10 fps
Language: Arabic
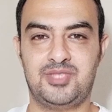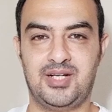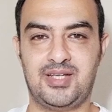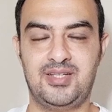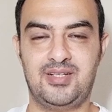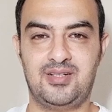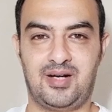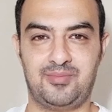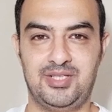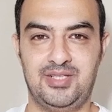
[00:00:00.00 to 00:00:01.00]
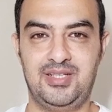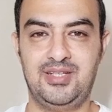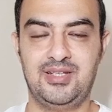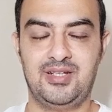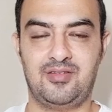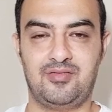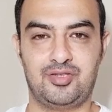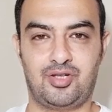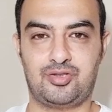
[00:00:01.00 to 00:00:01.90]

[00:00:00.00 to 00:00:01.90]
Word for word: مساء الخير عاملين ايه؟ فيديو